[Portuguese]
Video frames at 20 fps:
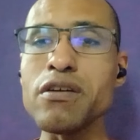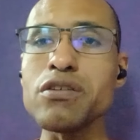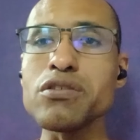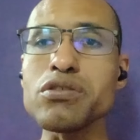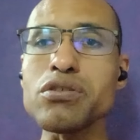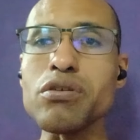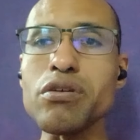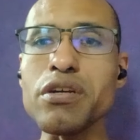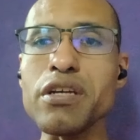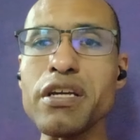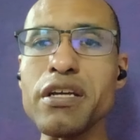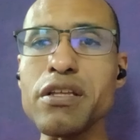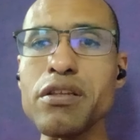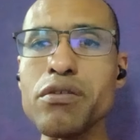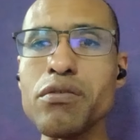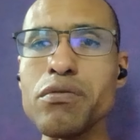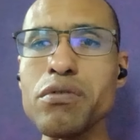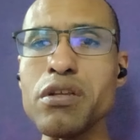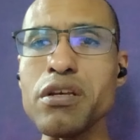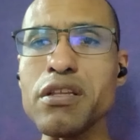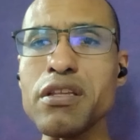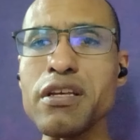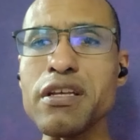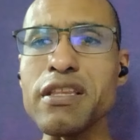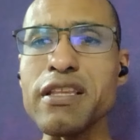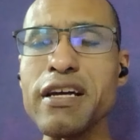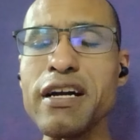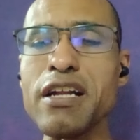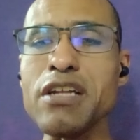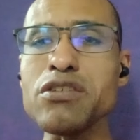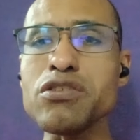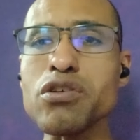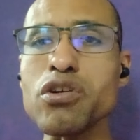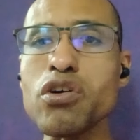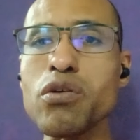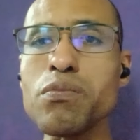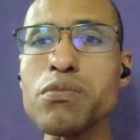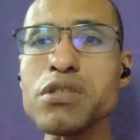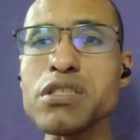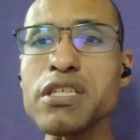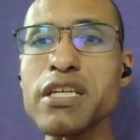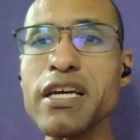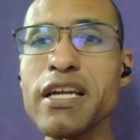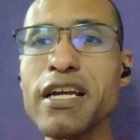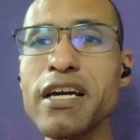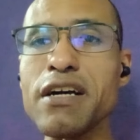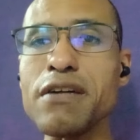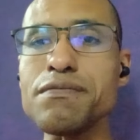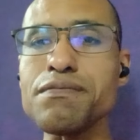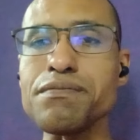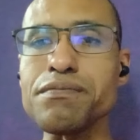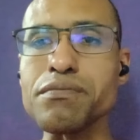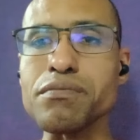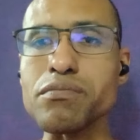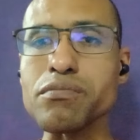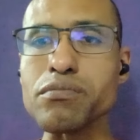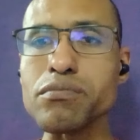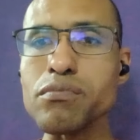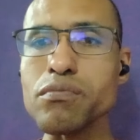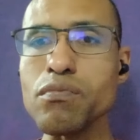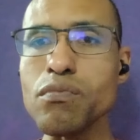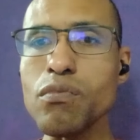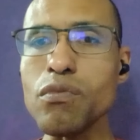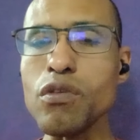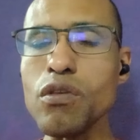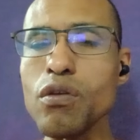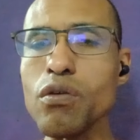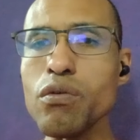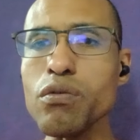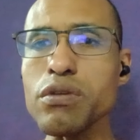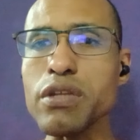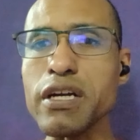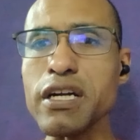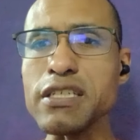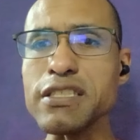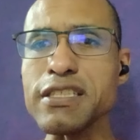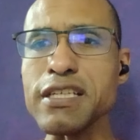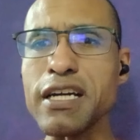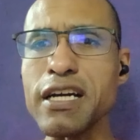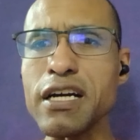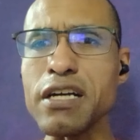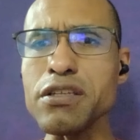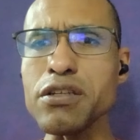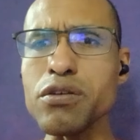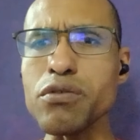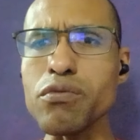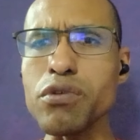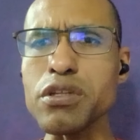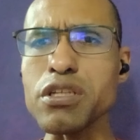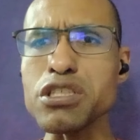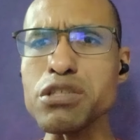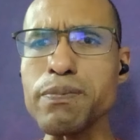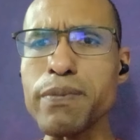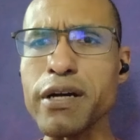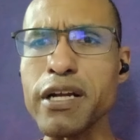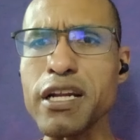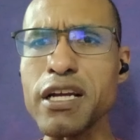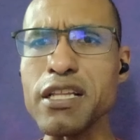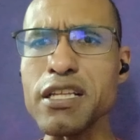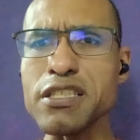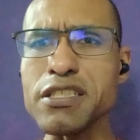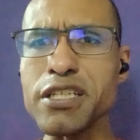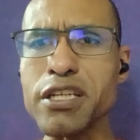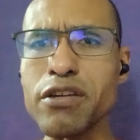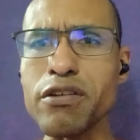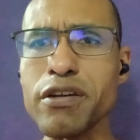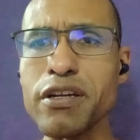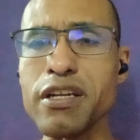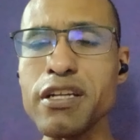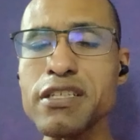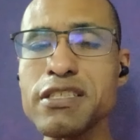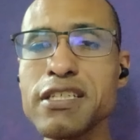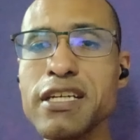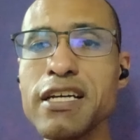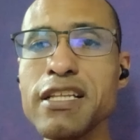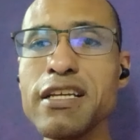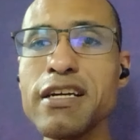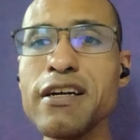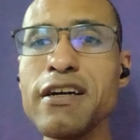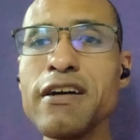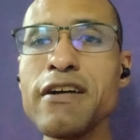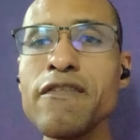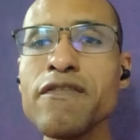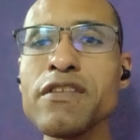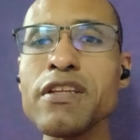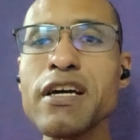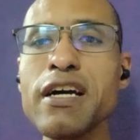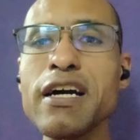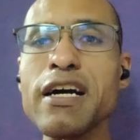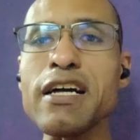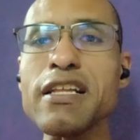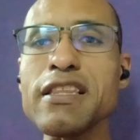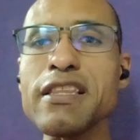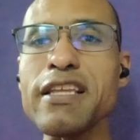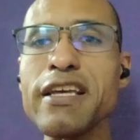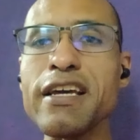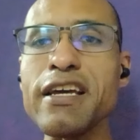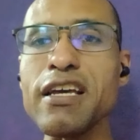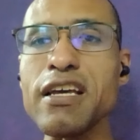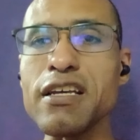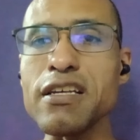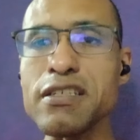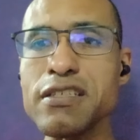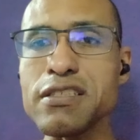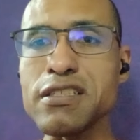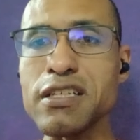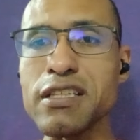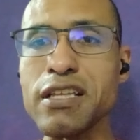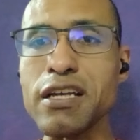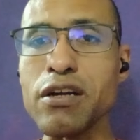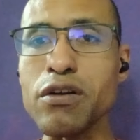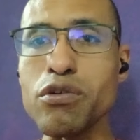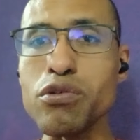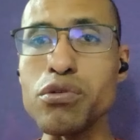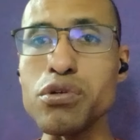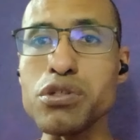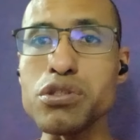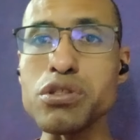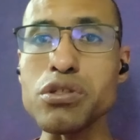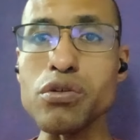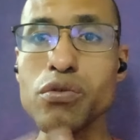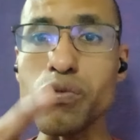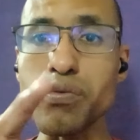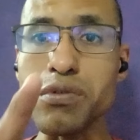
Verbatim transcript: Só que não tem detalhe de como será o traçado e quantas paradas serão realizadas até Santa Cruz.